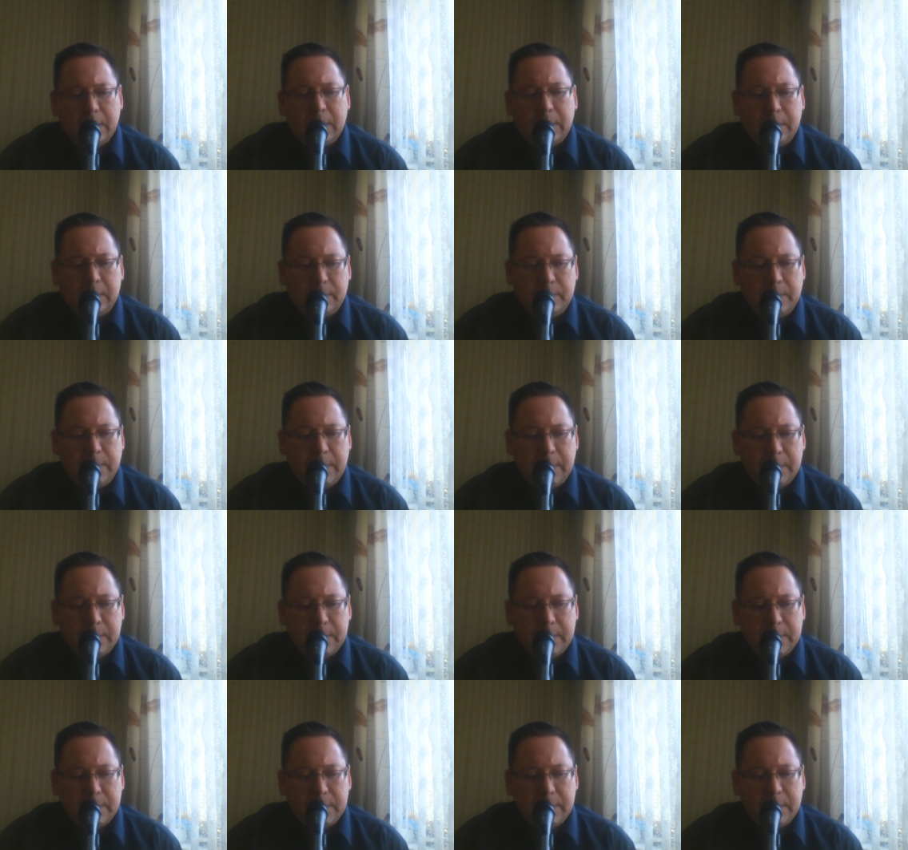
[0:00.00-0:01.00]

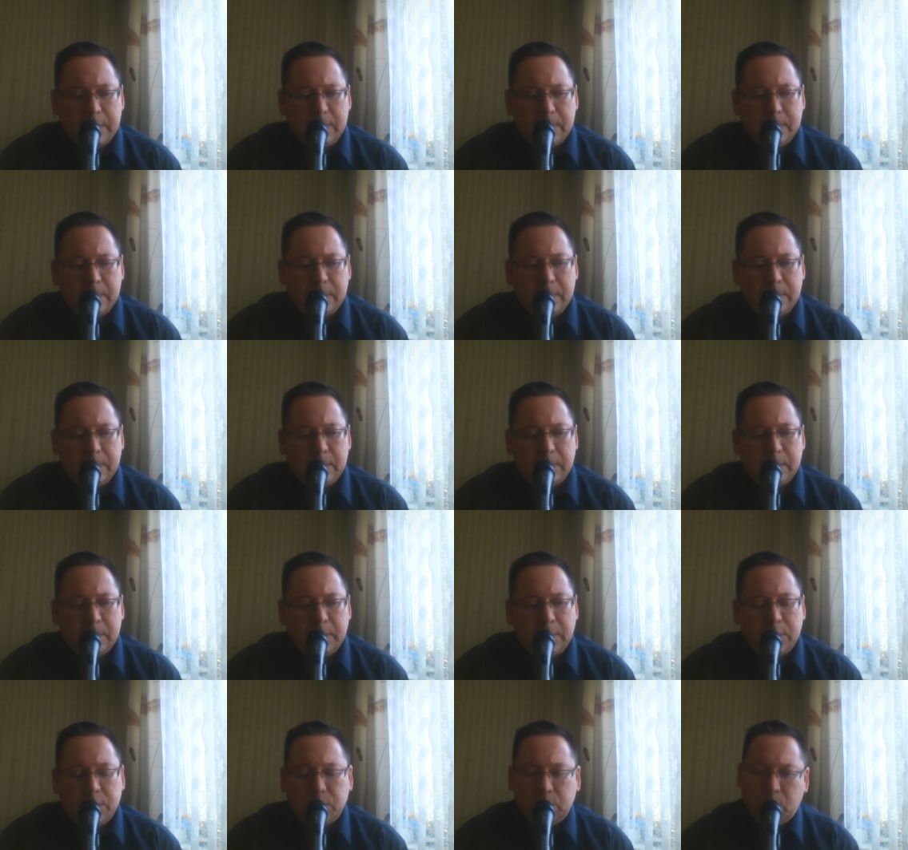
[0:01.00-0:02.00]
является, на
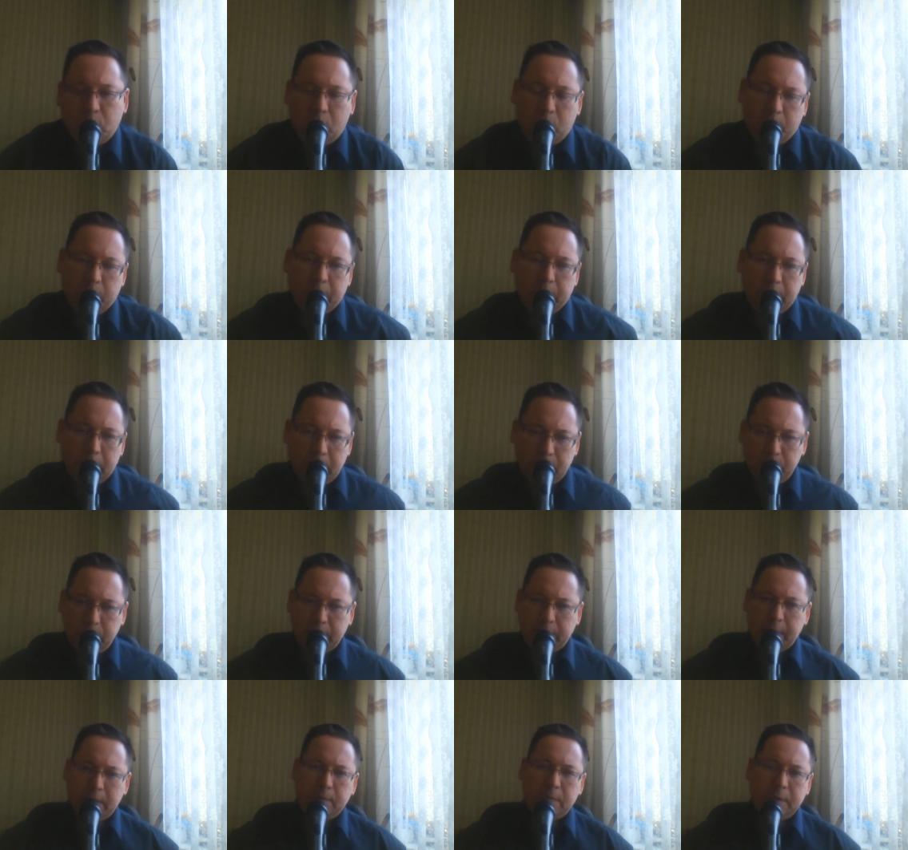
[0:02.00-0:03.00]
что мы
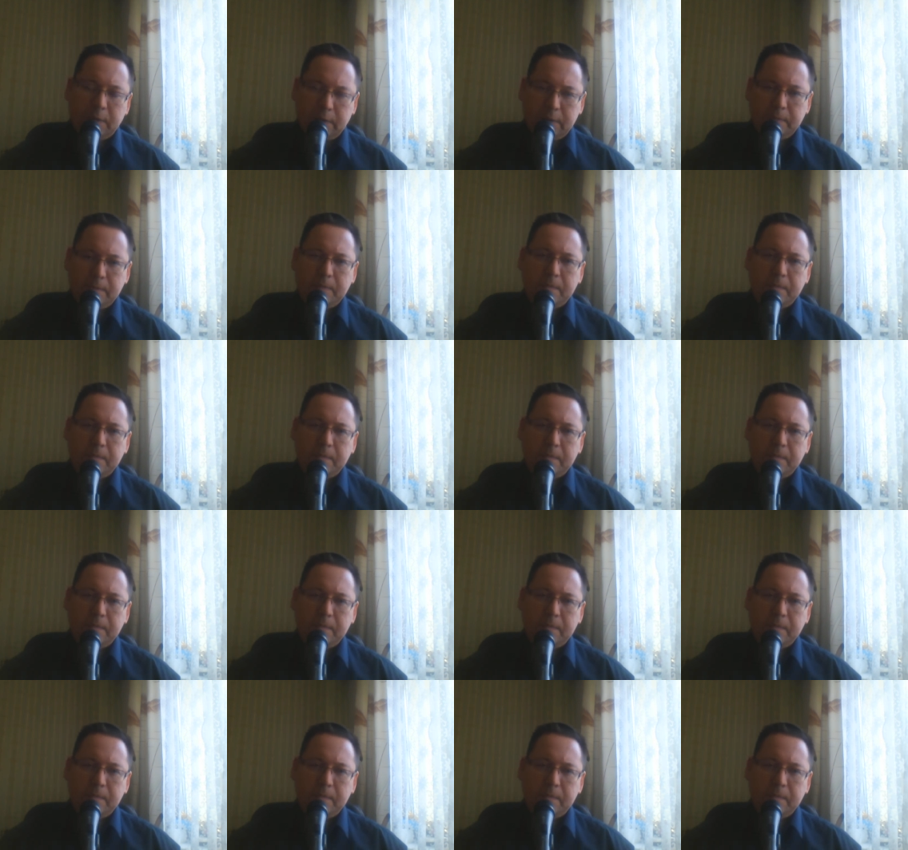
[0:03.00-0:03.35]
опираемся